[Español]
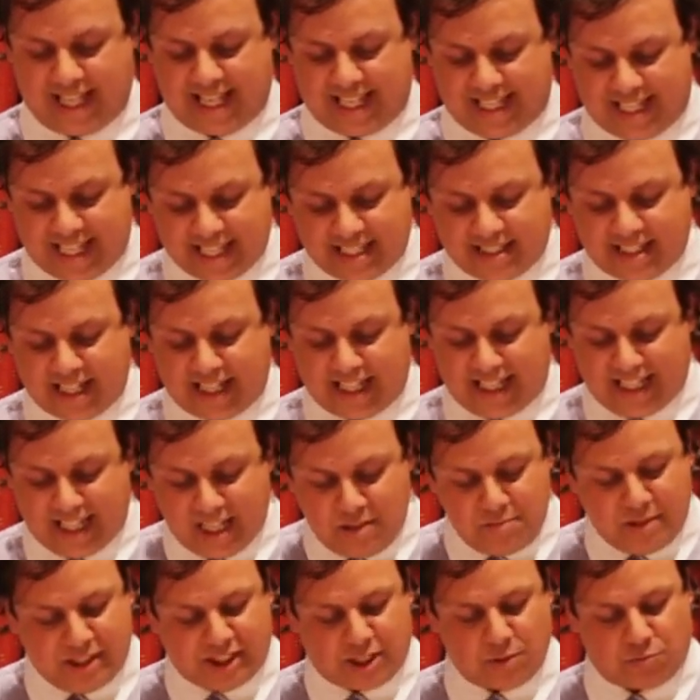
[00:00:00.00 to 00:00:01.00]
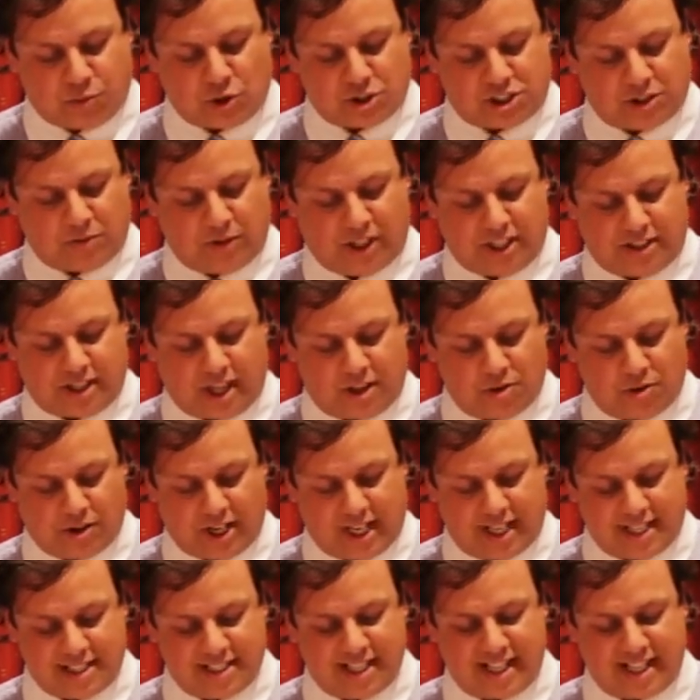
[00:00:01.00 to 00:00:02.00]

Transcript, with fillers: Y este límite posibilitador es de